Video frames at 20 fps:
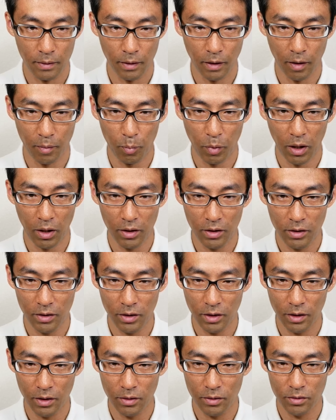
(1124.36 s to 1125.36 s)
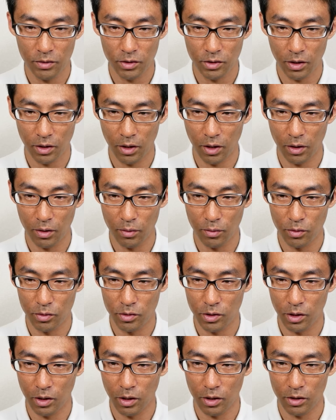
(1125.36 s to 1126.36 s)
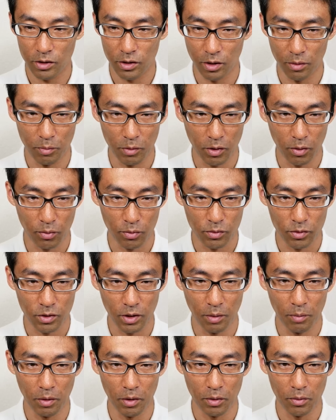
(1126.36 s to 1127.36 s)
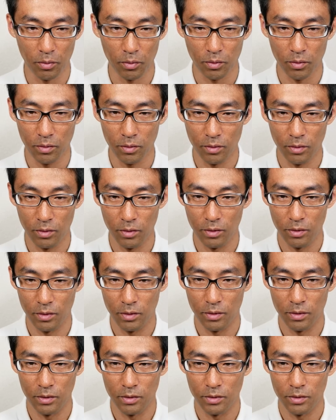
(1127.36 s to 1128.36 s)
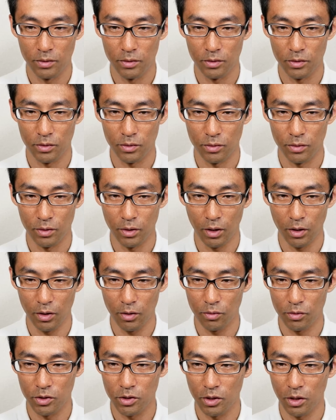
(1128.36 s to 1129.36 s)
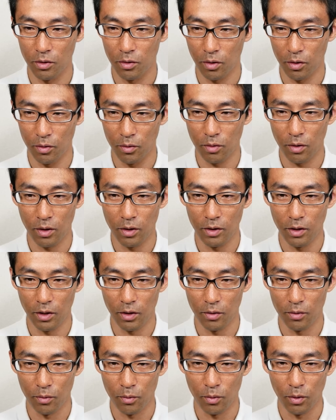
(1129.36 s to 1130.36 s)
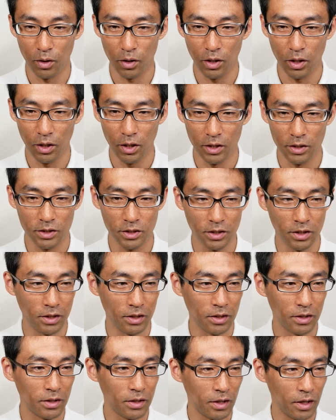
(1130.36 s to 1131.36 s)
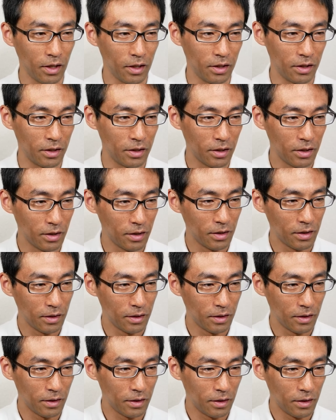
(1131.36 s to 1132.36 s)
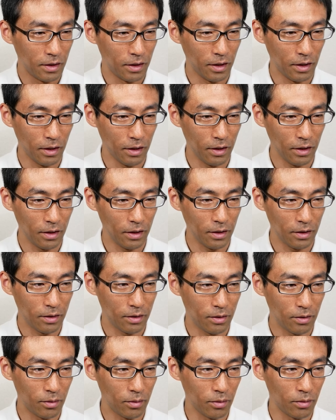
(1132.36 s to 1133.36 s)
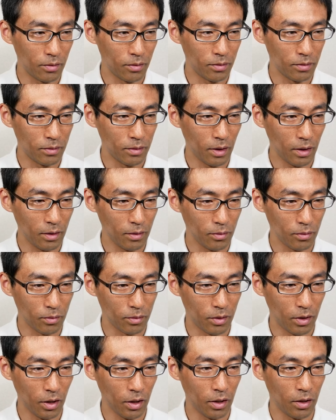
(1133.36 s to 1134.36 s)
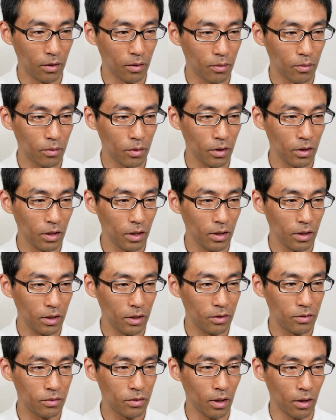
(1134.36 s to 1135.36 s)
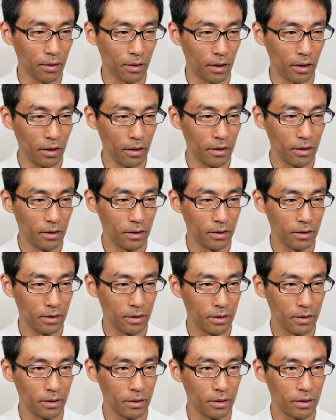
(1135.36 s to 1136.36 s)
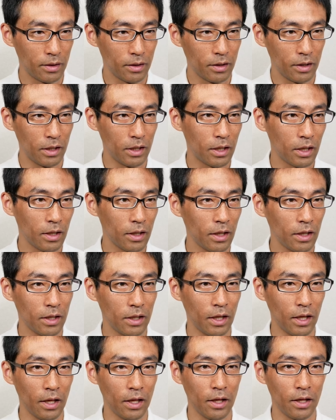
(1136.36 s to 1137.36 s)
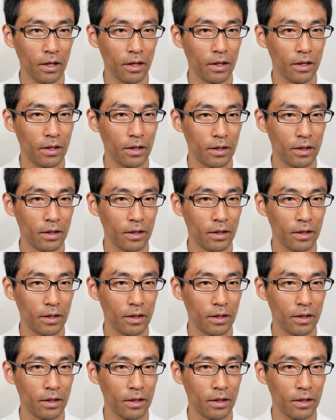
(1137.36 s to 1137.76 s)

あバインディングしてゲットしてなんちゃらみたいなことすればいいってこと何をしてんのかよくわかんないけどこれでいいらしいはいえー、っとなのでこれでいくかないかないね